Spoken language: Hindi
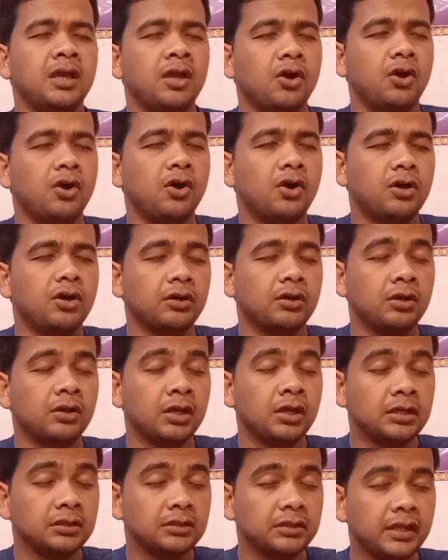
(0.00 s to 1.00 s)
और
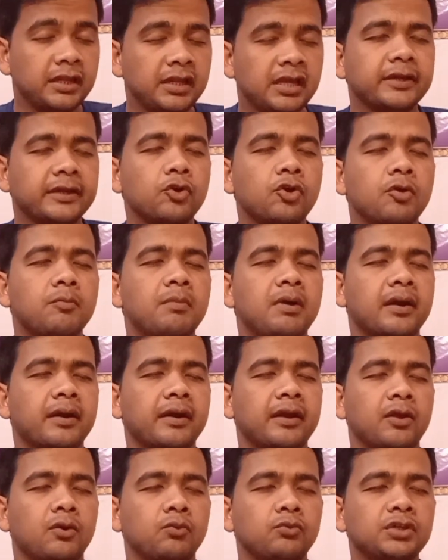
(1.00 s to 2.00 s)
तेरी आज्ञा को मान
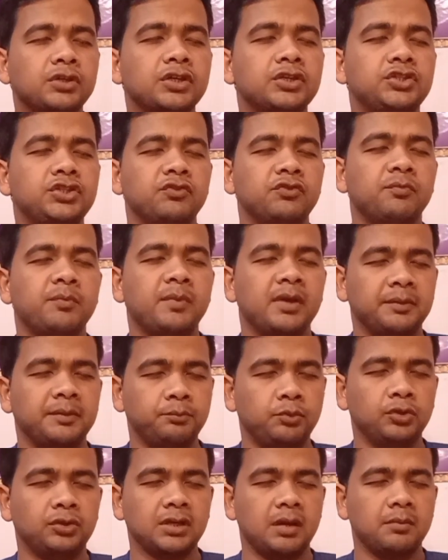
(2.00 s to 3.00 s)
रहे उनके जीव में
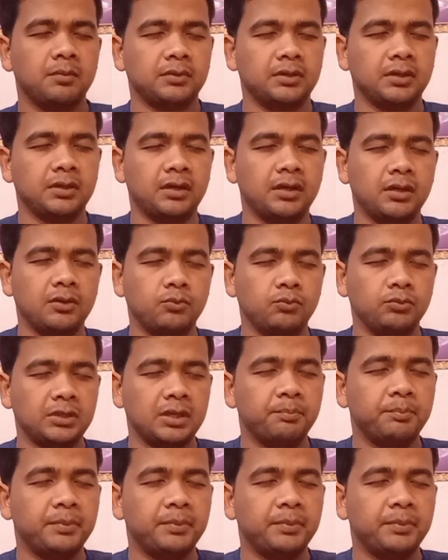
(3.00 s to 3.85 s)
अद्भुत काम करना उनके